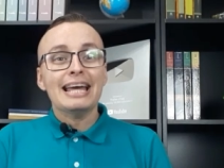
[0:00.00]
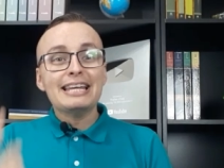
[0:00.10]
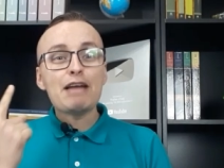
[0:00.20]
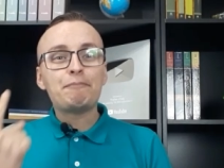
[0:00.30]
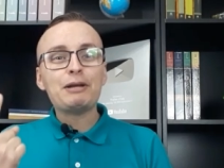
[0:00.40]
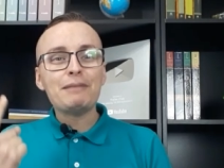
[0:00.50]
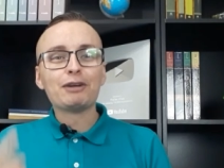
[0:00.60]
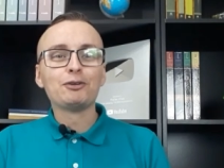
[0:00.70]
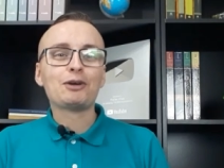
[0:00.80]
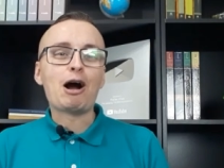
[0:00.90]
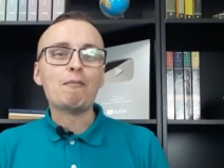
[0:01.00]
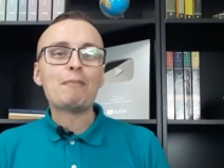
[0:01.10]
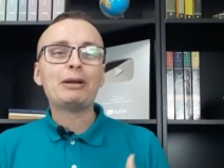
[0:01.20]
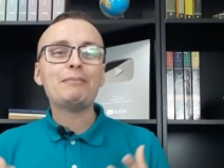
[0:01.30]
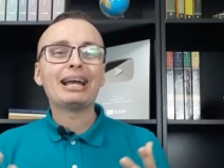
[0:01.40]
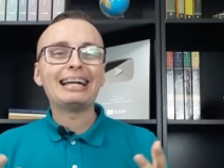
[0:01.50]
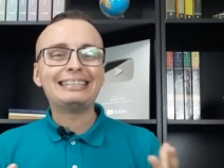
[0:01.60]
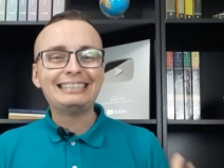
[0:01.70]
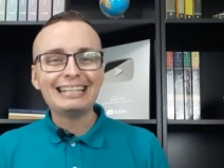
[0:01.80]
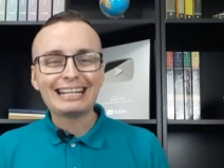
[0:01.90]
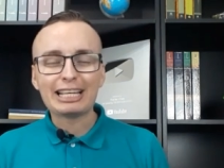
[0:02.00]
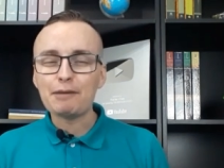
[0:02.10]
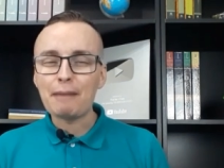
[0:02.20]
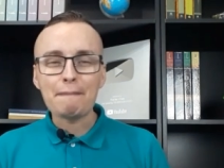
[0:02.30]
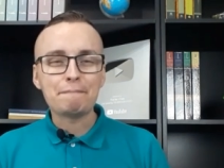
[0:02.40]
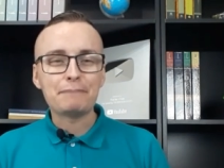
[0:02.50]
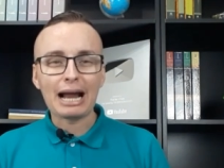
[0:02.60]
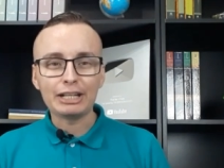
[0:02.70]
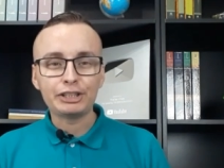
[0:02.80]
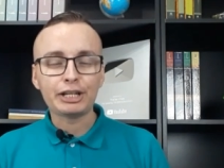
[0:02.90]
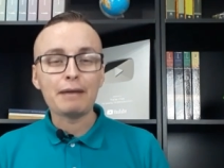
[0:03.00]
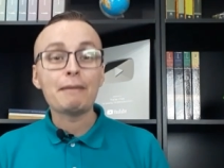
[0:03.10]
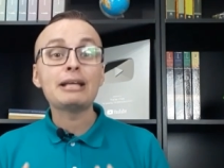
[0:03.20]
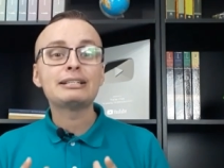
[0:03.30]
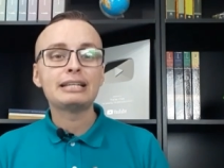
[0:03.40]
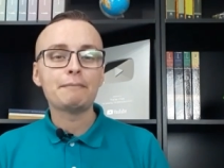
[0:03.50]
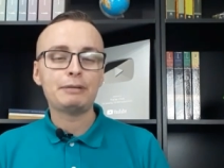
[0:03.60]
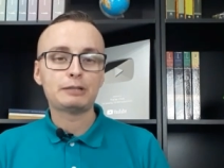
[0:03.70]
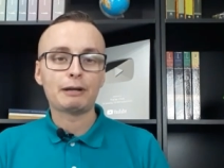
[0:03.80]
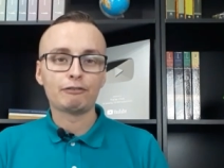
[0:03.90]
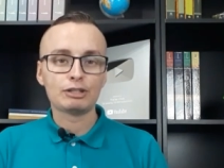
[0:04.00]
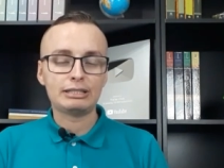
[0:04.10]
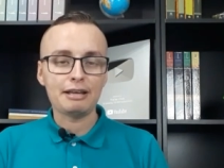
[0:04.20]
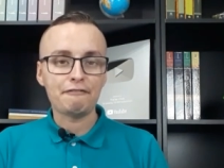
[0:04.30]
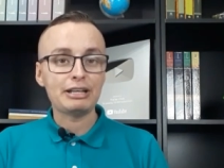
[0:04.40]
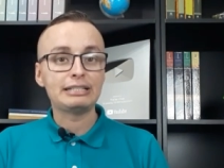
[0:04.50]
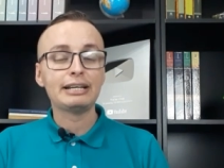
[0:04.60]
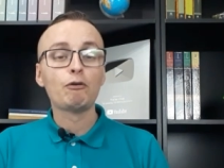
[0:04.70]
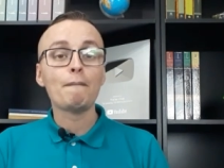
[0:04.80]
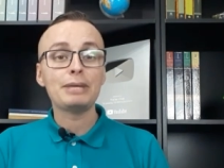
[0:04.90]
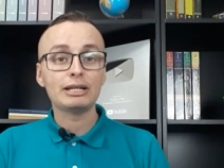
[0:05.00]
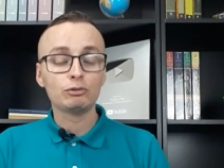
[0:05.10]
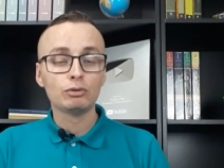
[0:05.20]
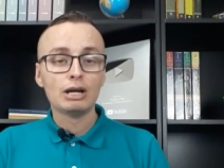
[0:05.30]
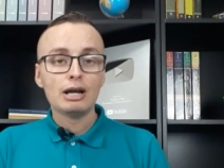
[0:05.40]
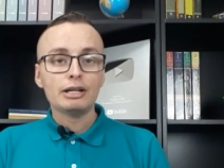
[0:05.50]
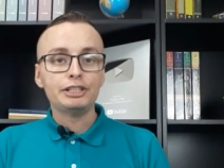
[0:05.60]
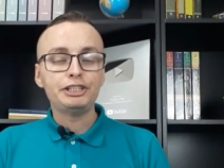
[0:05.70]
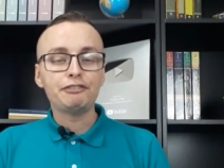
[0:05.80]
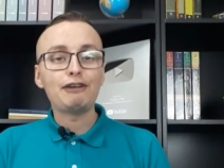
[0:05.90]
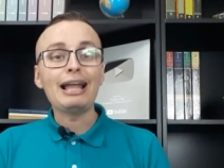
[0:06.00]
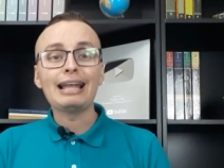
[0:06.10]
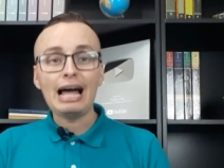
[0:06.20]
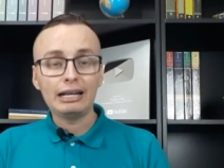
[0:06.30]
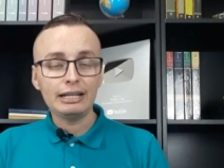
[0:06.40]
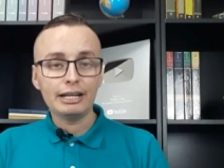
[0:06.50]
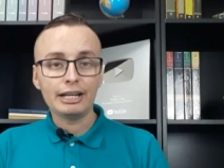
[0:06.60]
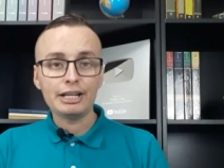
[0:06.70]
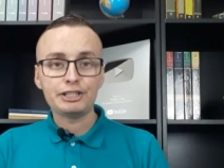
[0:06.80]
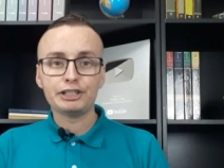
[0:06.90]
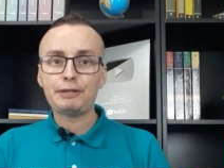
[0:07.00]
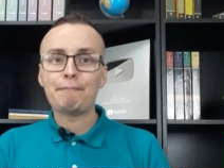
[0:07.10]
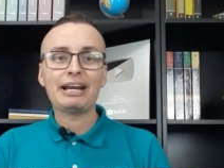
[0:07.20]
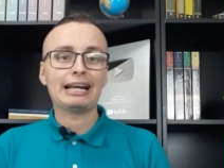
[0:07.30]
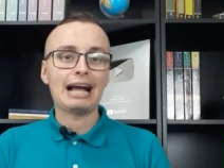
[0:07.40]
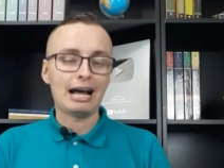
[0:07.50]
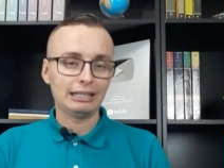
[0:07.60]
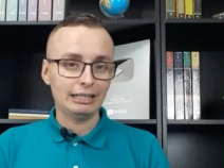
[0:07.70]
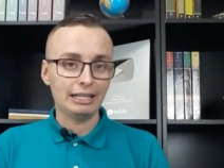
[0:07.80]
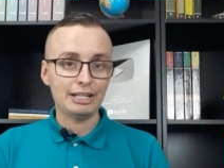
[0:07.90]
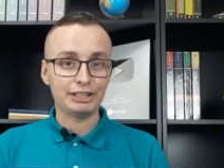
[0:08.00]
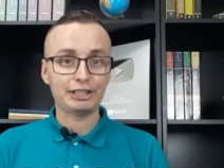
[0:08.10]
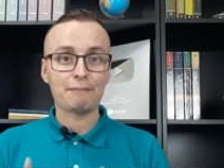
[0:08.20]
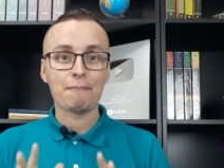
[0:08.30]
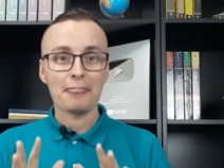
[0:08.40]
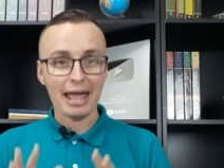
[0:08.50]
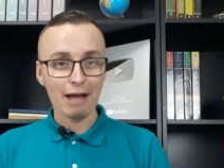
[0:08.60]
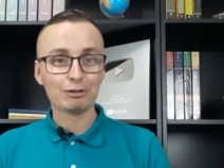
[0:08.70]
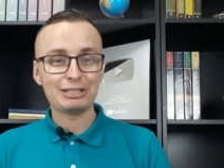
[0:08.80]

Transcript: E em primeiro lugar, uma primeira dica que bem prática e bem simples para você vencer o medo de falar na igreja, de pregar na igreja, é o